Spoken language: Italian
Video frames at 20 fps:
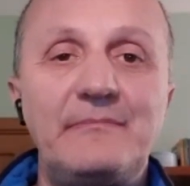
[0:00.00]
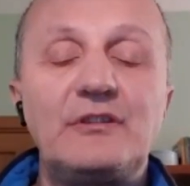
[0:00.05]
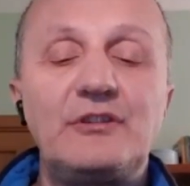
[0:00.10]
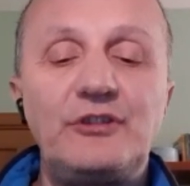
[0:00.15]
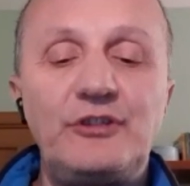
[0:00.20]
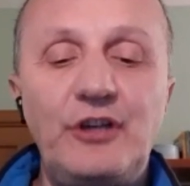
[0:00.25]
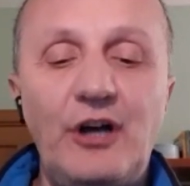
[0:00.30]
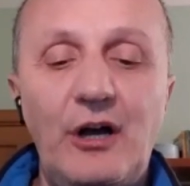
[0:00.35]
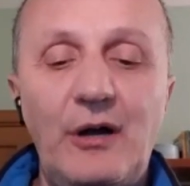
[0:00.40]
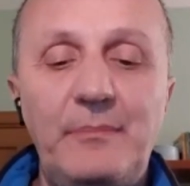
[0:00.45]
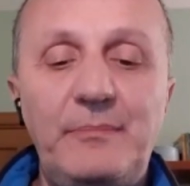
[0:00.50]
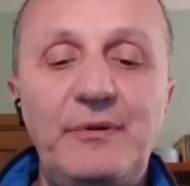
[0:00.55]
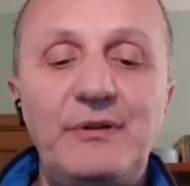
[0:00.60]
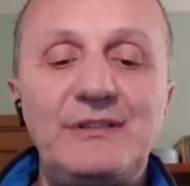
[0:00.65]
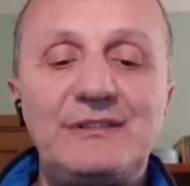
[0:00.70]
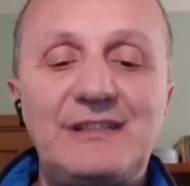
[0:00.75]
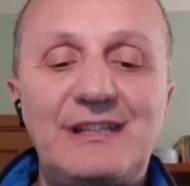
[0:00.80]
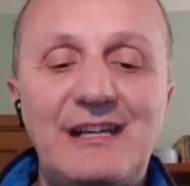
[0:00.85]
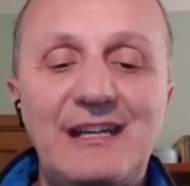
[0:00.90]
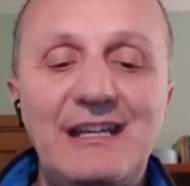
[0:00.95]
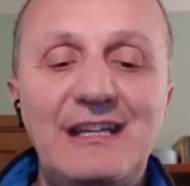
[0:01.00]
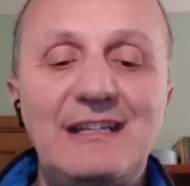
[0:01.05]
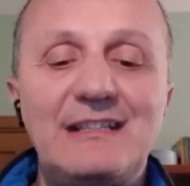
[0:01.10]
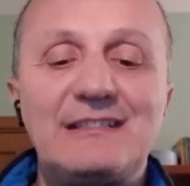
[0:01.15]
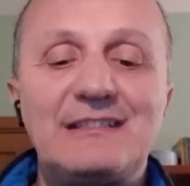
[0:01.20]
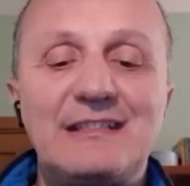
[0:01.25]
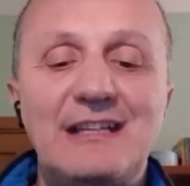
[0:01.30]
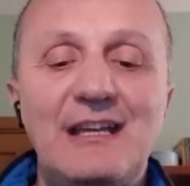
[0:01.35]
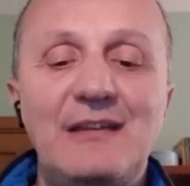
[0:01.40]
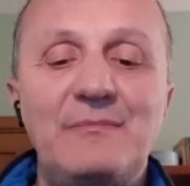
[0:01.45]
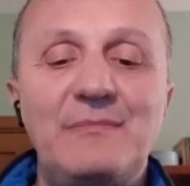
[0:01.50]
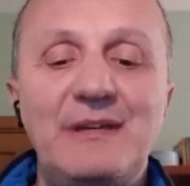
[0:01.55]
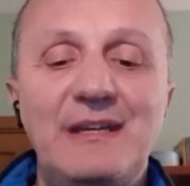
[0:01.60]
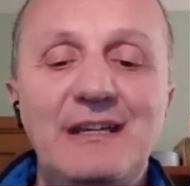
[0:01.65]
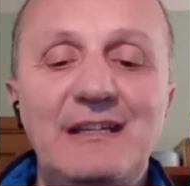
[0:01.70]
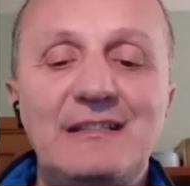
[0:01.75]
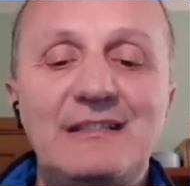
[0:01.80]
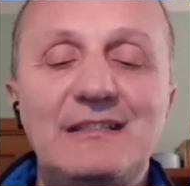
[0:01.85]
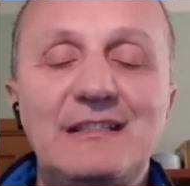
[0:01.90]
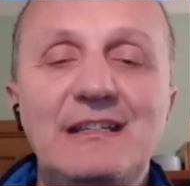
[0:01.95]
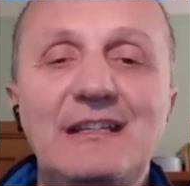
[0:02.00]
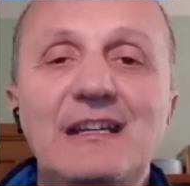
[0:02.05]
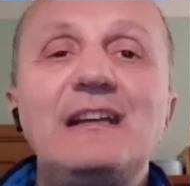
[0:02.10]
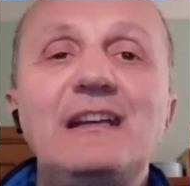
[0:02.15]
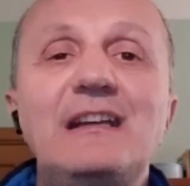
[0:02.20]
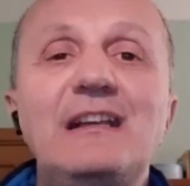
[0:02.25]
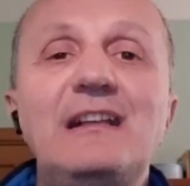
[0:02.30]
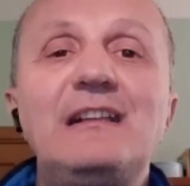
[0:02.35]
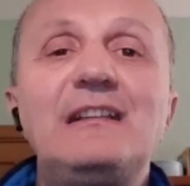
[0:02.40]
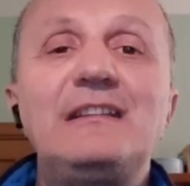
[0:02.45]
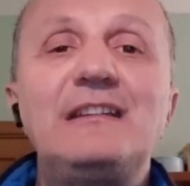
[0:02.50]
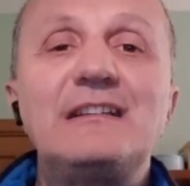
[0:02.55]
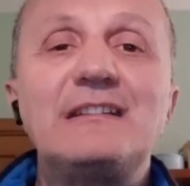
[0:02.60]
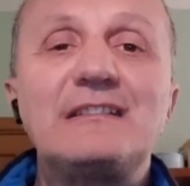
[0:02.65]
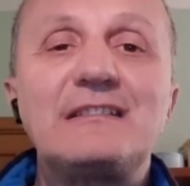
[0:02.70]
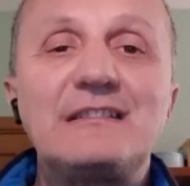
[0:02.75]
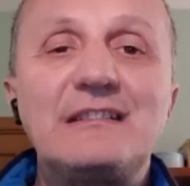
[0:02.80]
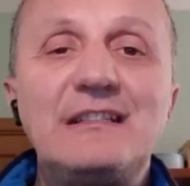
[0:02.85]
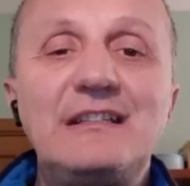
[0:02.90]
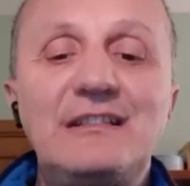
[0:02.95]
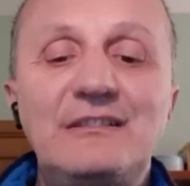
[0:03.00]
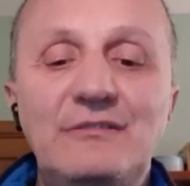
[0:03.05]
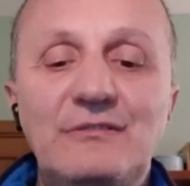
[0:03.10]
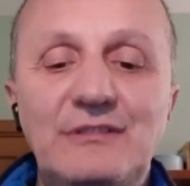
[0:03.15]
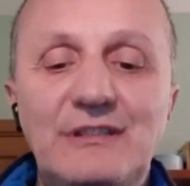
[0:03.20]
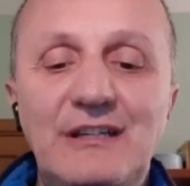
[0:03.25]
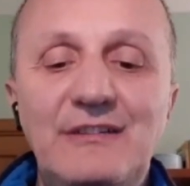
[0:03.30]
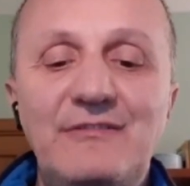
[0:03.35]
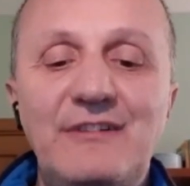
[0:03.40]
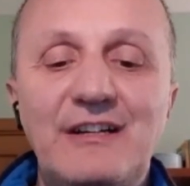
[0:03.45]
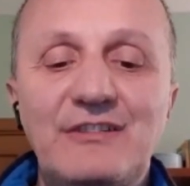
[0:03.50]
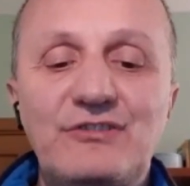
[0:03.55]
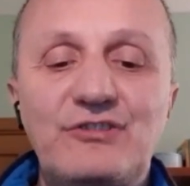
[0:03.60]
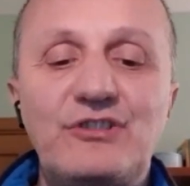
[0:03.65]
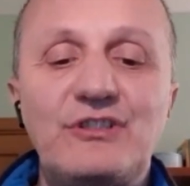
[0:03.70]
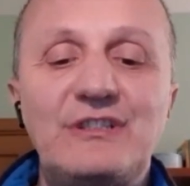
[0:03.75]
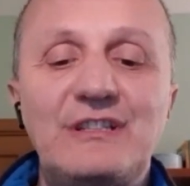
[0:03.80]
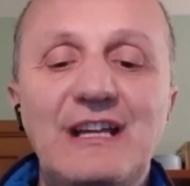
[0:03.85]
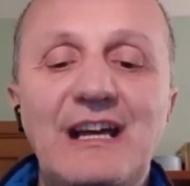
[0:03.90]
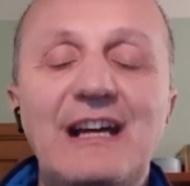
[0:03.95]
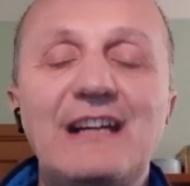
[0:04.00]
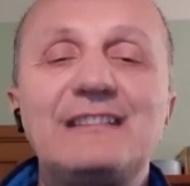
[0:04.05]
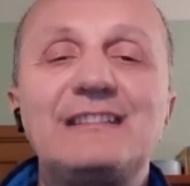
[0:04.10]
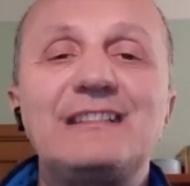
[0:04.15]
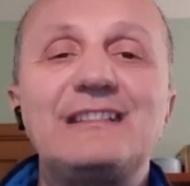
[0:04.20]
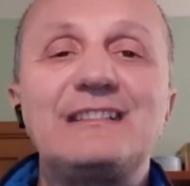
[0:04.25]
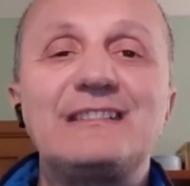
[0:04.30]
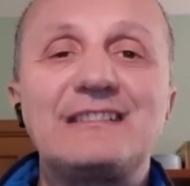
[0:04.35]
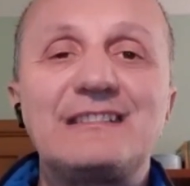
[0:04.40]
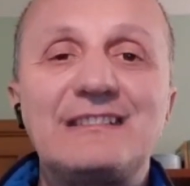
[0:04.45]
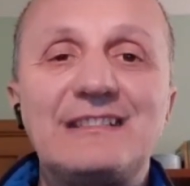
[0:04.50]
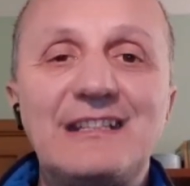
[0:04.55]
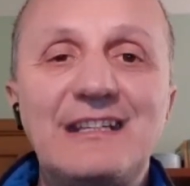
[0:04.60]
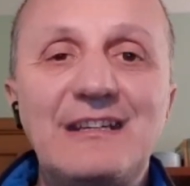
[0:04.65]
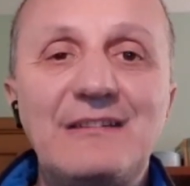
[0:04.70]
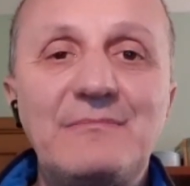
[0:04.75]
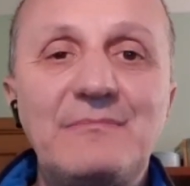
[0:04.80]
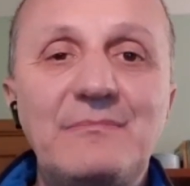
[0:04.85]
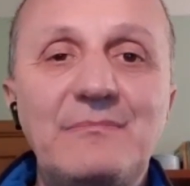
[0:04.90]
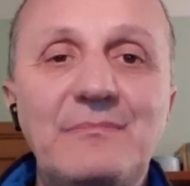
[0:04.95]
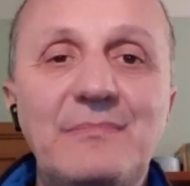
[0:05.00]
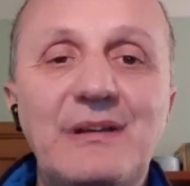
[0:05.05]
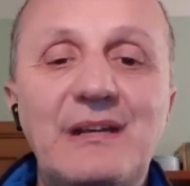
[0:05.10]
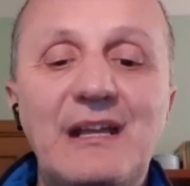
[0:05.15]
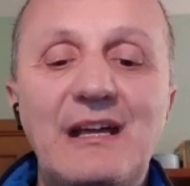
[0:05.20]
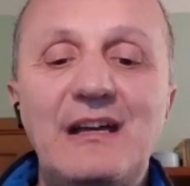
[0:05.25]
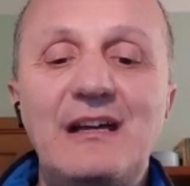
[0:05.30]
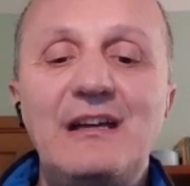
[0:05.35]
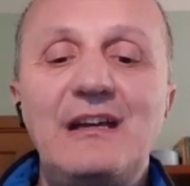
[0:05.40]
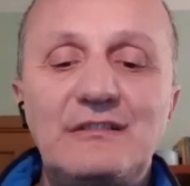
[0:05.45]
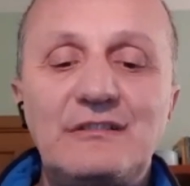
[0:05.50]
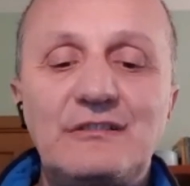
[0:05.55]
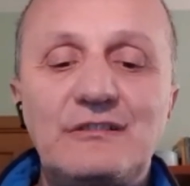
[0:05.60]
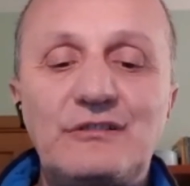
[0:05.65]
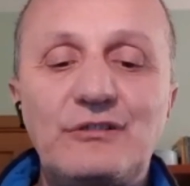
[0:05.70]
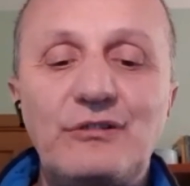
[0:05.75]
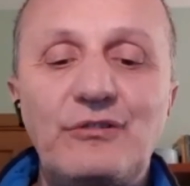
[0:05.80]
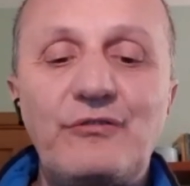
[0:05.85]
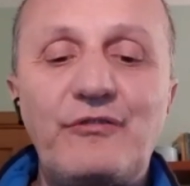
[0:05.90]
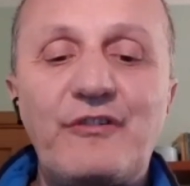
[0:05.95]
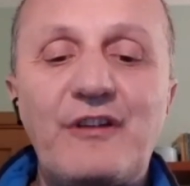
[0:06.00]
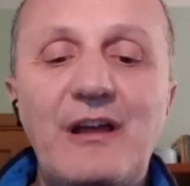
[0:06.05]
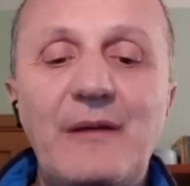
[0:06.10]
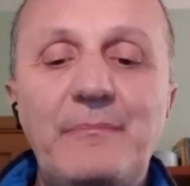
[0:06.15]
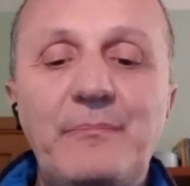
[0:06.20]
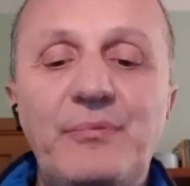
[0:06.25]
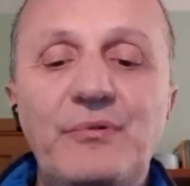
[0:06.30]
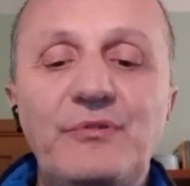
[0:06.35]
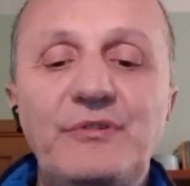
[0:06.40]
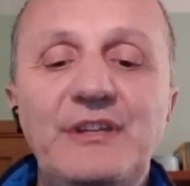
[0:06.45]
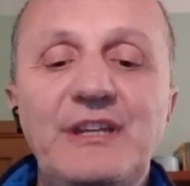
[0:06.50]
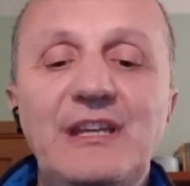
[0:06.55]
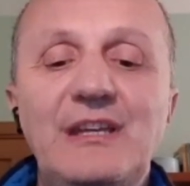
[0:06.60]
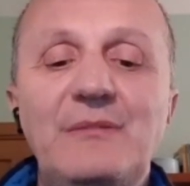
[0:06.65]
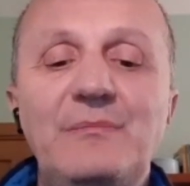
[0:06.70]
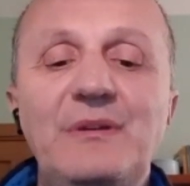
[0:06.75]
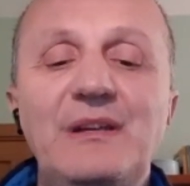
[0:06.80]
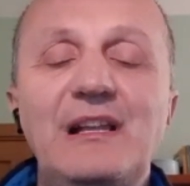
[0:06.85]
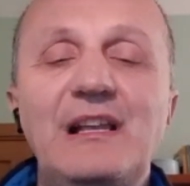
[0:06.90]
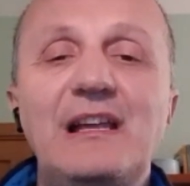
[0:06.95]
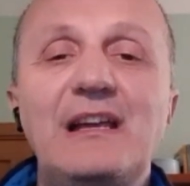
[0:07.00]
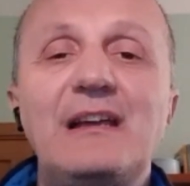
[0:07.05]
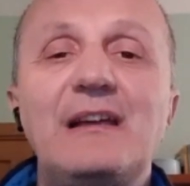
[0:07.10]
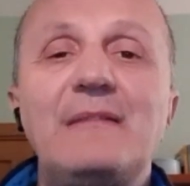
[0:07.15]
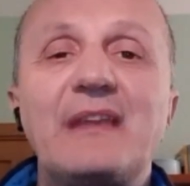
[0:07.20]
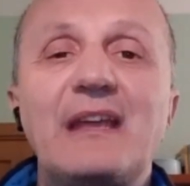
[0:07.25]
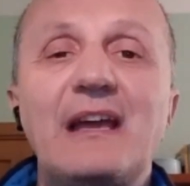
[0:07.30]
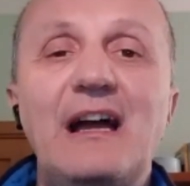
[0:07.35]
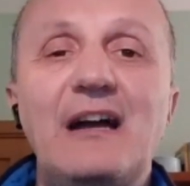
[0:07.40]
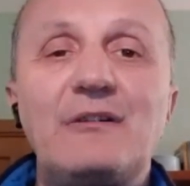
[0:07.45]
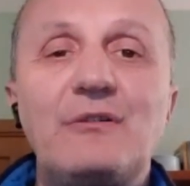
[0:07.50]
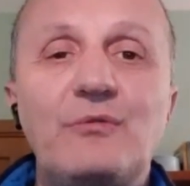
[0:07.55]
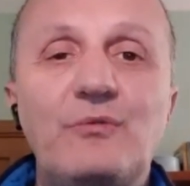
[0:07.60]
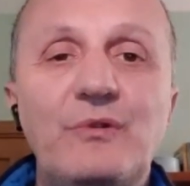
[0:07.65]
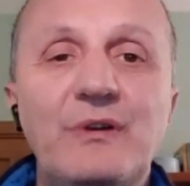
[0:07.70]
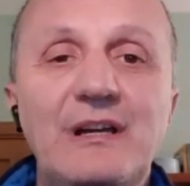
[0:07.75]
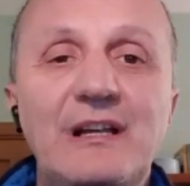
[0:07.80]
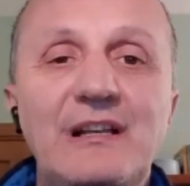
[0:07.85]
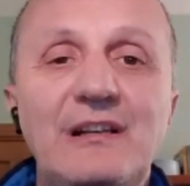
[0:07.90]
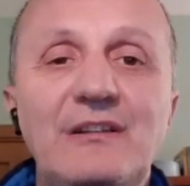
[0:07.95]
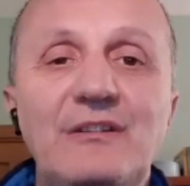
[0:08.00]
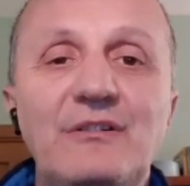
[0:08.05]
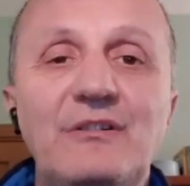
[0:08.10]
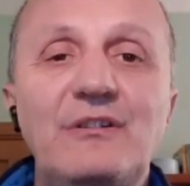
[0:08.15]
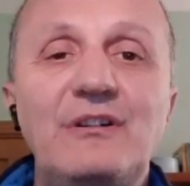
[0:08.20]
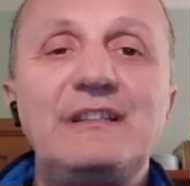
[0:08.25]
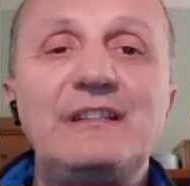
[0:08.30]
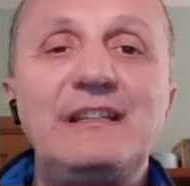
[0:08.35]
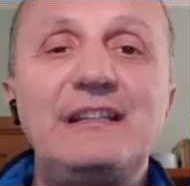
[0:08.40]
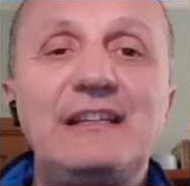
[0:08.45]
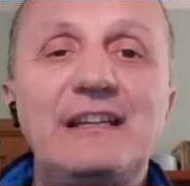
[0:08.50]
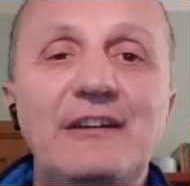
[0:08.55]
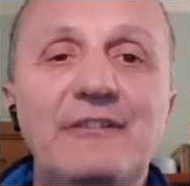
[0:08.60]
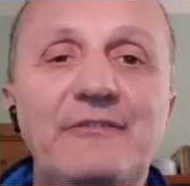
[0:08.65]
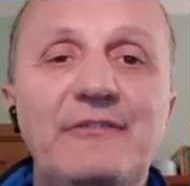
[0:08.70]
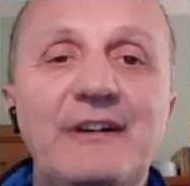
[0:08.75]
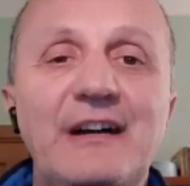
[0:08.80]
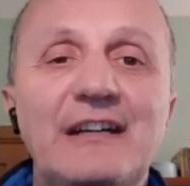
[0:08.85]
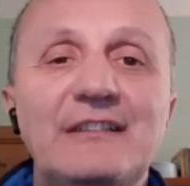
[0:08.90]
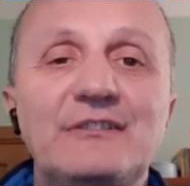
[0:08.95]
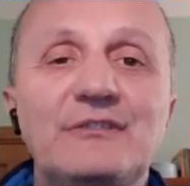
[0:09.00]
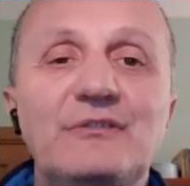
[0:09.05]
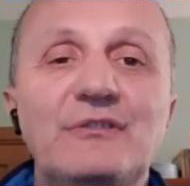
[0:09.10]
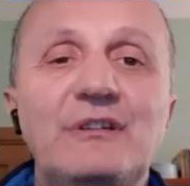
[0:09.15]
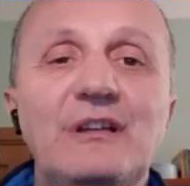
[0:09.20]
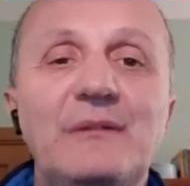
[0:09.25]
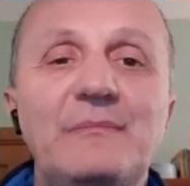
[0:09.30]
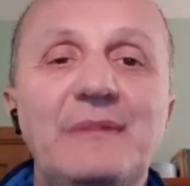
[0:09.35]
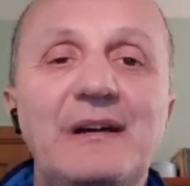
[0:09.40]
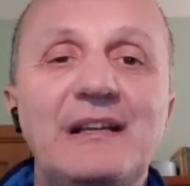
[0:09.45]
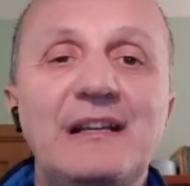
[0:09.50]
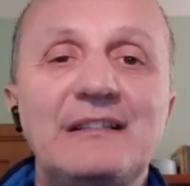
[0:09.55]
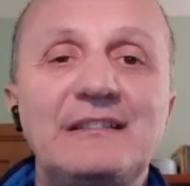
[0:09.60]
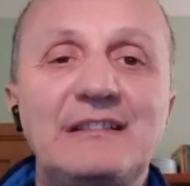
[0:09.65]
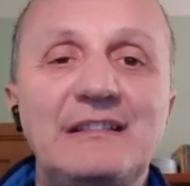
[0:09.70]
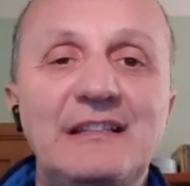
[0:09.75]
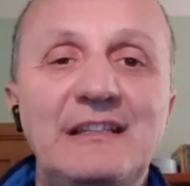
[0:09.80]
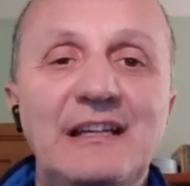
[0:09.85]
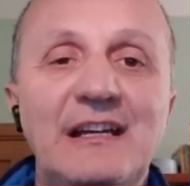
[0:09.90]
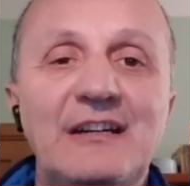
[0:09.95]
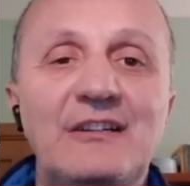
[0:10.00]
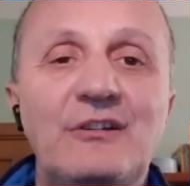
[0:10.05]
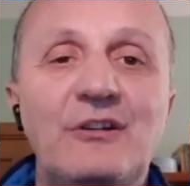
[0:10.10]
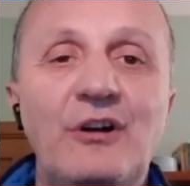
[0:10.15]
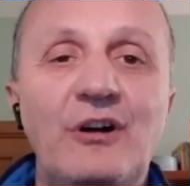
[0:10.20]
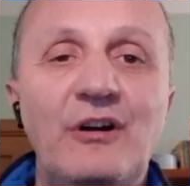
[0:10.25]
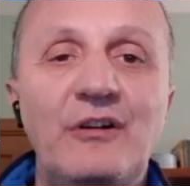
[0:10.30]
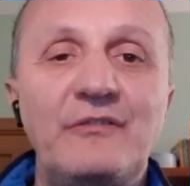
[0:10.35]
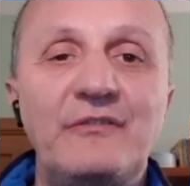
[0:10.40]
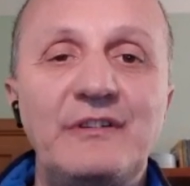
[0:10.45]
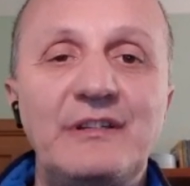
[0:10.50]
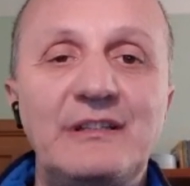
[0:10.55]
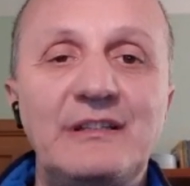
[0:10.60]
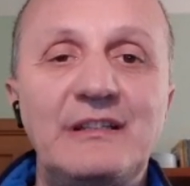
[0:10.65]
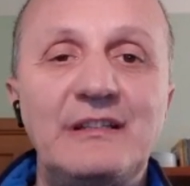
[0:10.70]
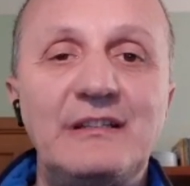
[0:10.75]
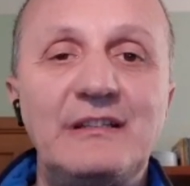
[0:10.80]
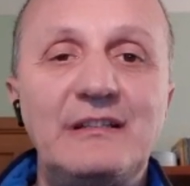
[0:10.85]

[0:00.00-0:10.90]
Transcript: Dopo i 3-6 mesi il destino dei vaccinati sembra sovrapponibile a quello di chi ha fatto la malattia Covid,